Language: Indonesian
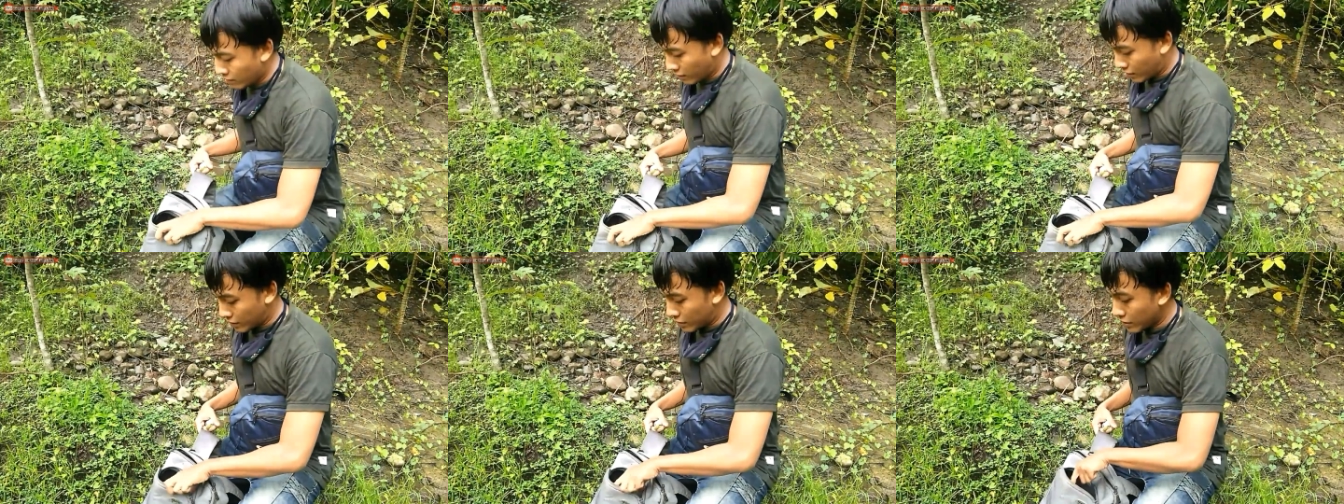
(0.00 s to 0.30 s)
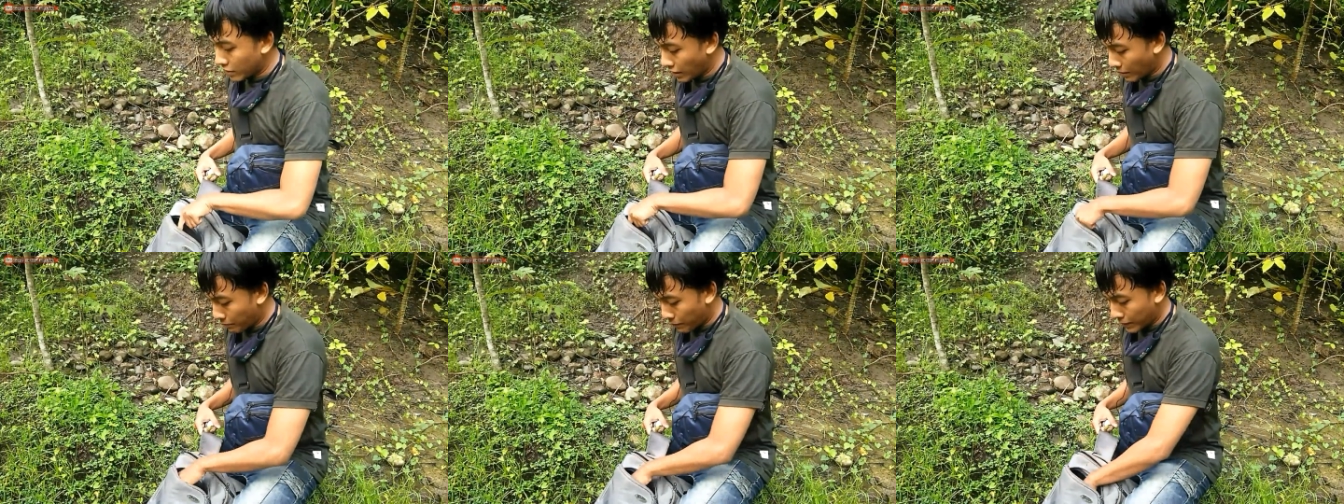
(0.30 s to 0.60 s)
kita
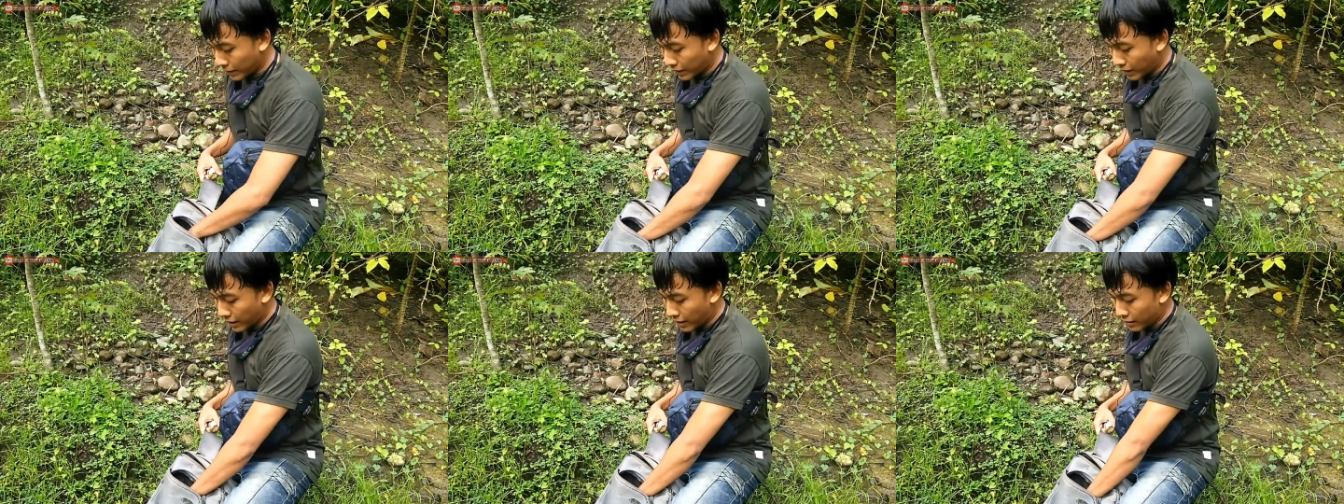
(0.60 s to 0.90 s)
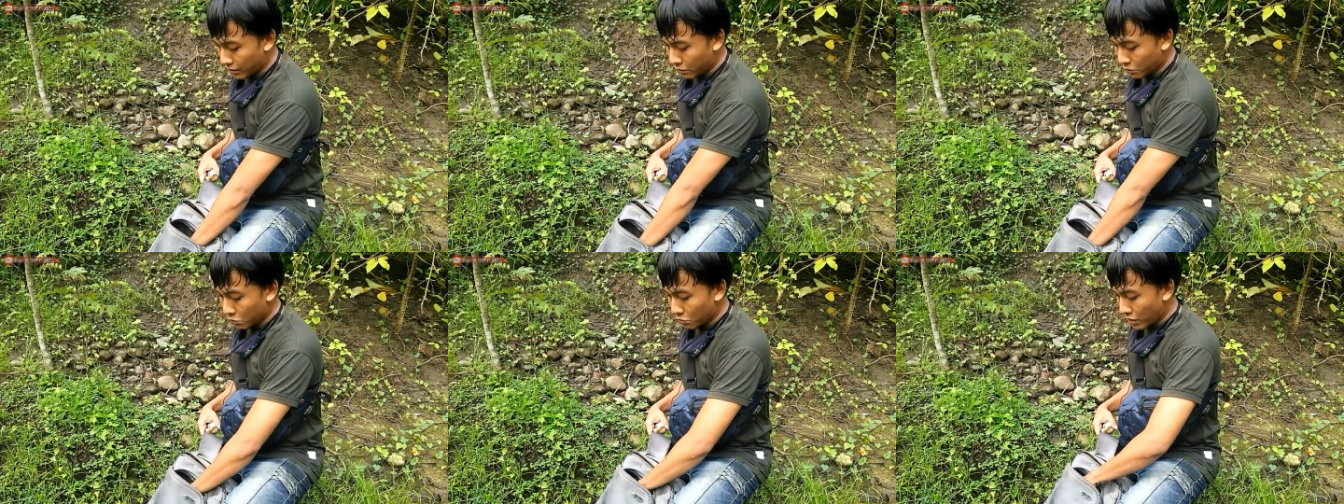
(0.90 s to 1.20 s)
dapatkan
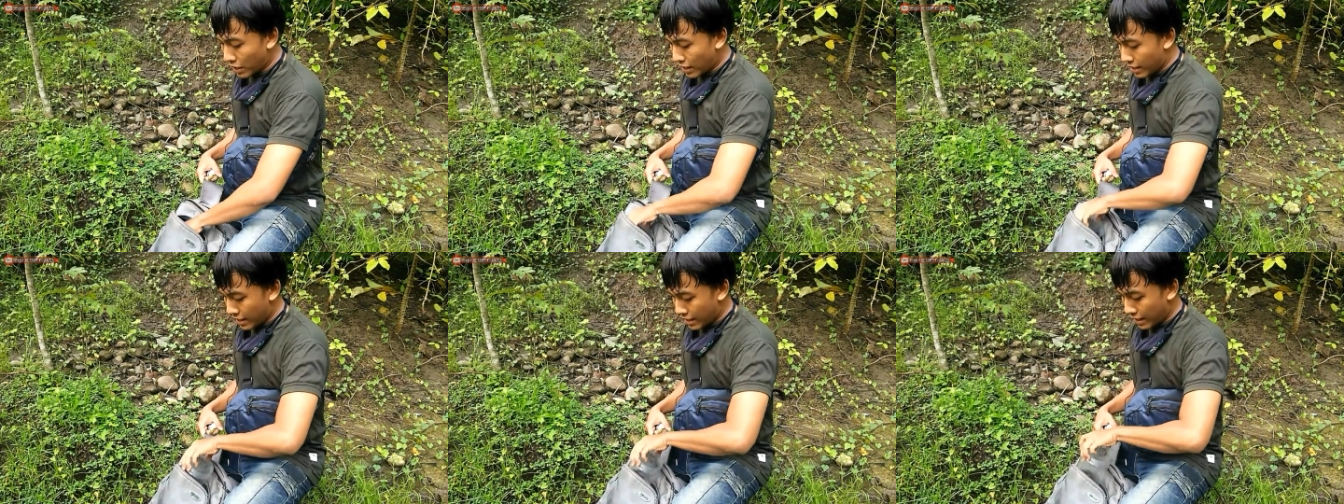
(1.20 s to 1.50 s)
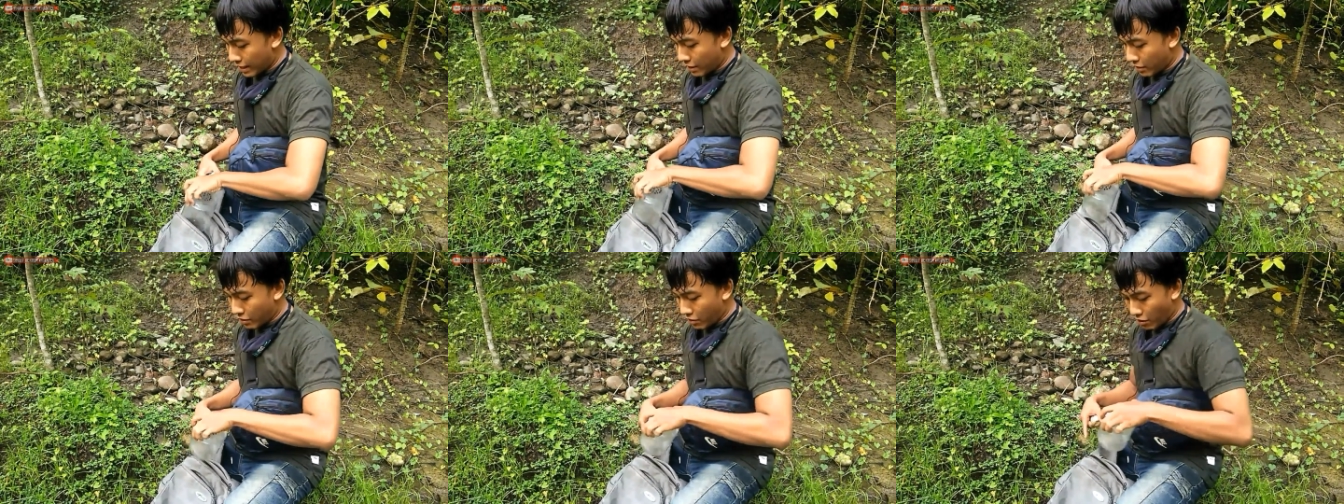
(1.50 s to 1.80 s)
dua
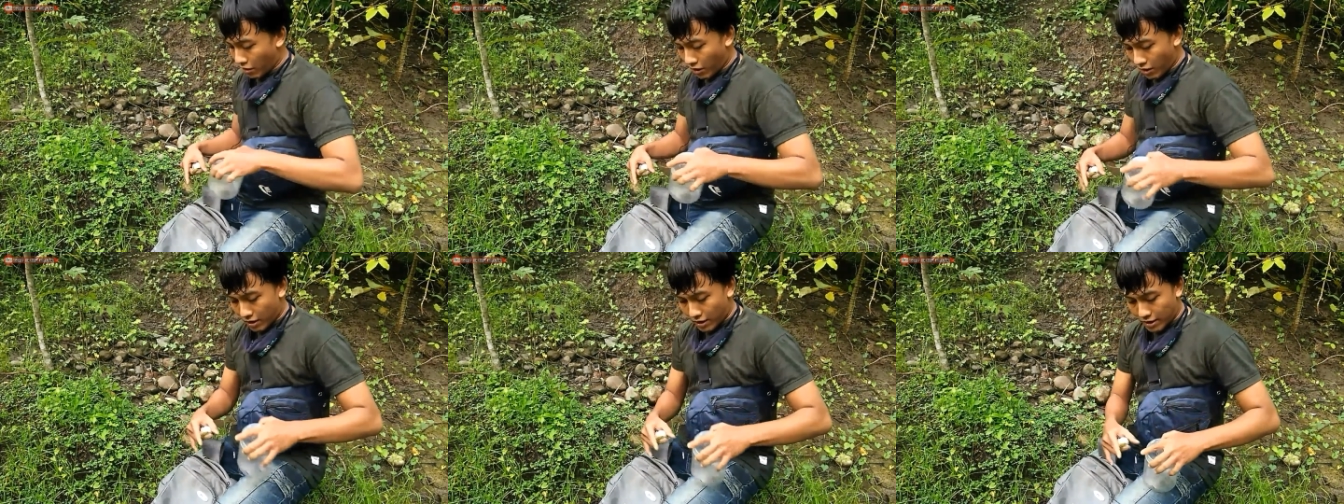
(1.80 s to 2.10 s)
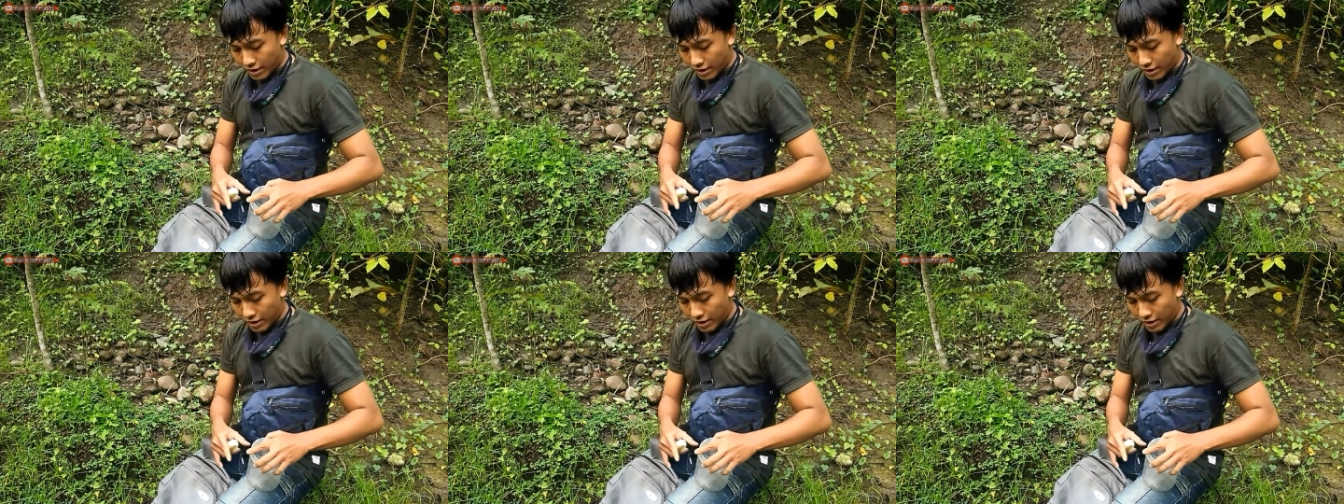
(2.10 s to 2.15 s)
ekor